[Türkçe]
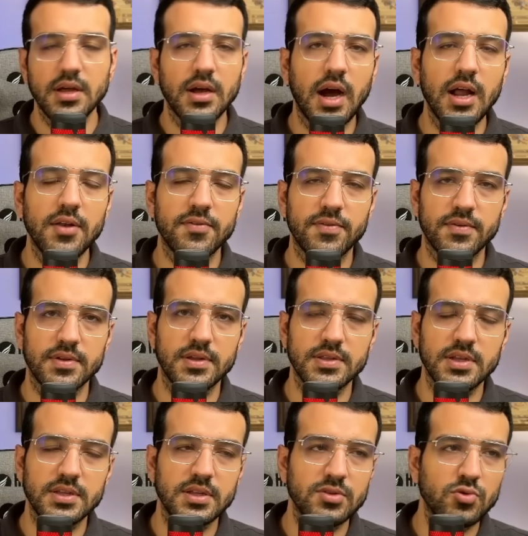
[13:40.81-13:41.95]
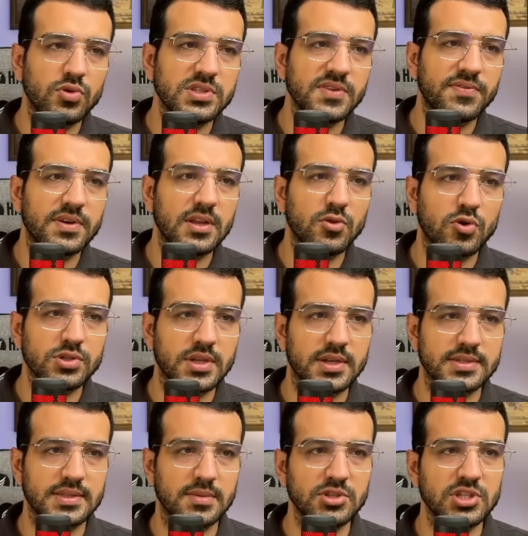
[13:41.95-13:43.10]
alfa 0 ile 90
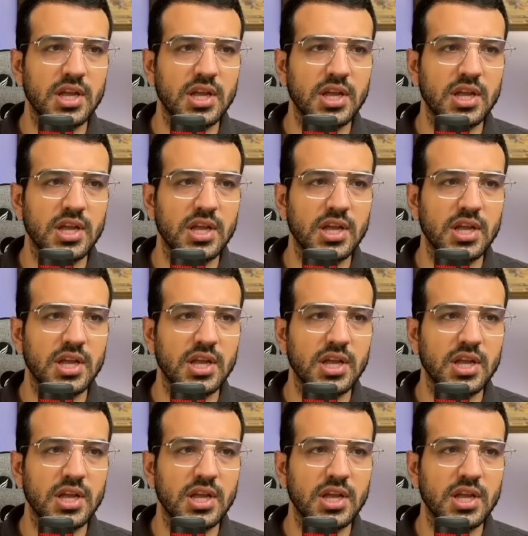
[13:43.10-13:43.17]
arasındaymış.